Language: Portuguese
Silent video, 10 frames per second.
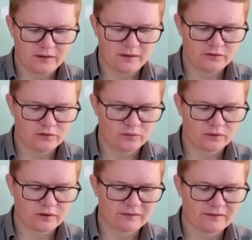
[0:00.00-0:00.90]
E de
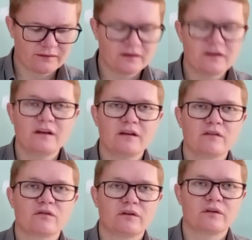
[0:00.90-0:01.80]
Lucas
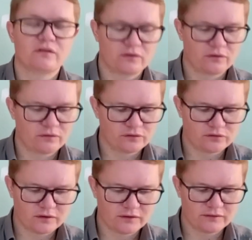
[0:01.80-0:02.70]
13, versículos
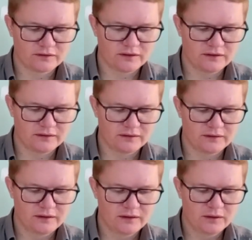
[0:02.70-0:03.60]
29 e 30.
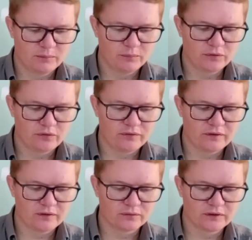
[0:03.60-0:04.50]
Muitos
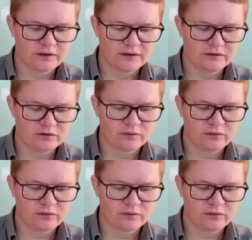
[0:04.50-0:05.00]
virão do Oriente, do